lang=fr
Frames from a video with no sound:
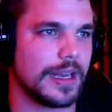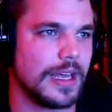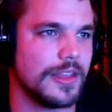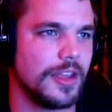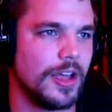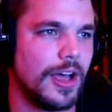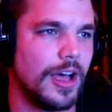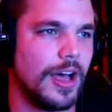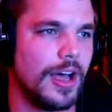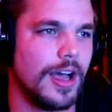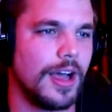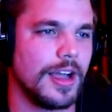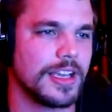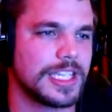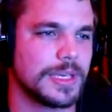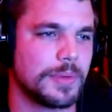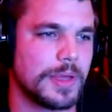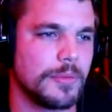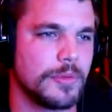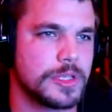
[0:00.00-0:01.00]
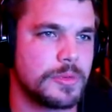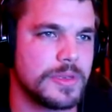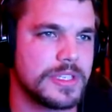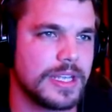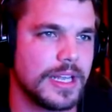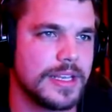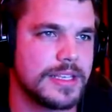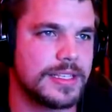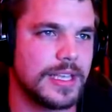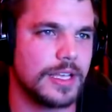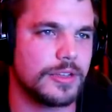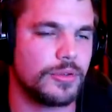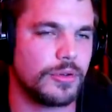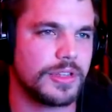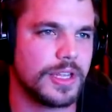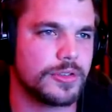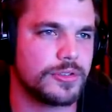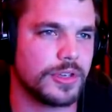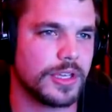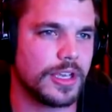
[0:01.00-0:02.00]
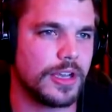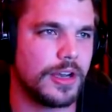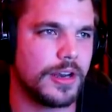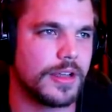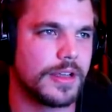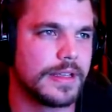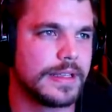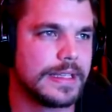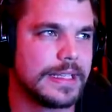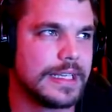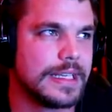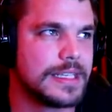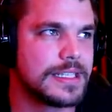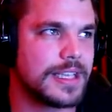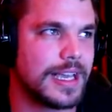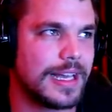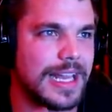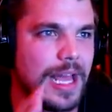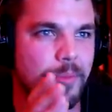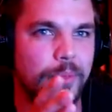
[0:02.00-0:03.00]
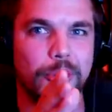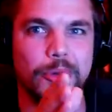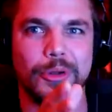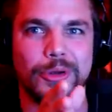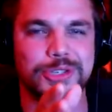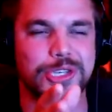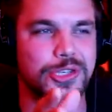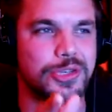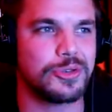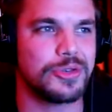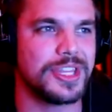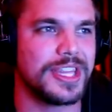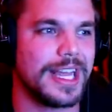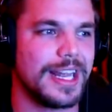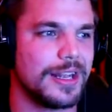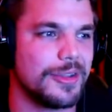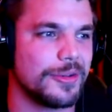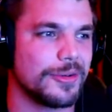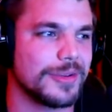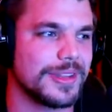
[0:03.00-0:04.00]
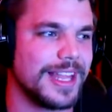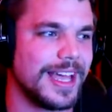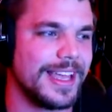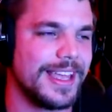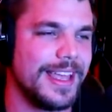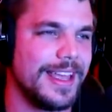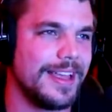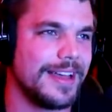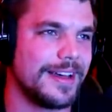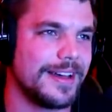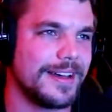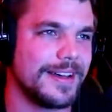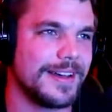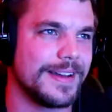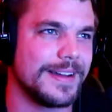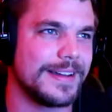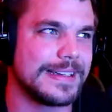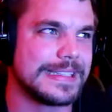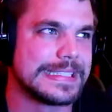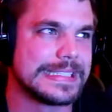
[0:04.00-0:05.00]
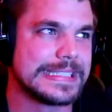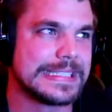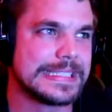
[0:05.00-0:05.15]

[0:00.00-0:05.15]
là Non, j'ai pris mon spécialiste, ça a tourné, tu rigoles. Parce qu'elle est un peu longitudinale, donc derrière, euh,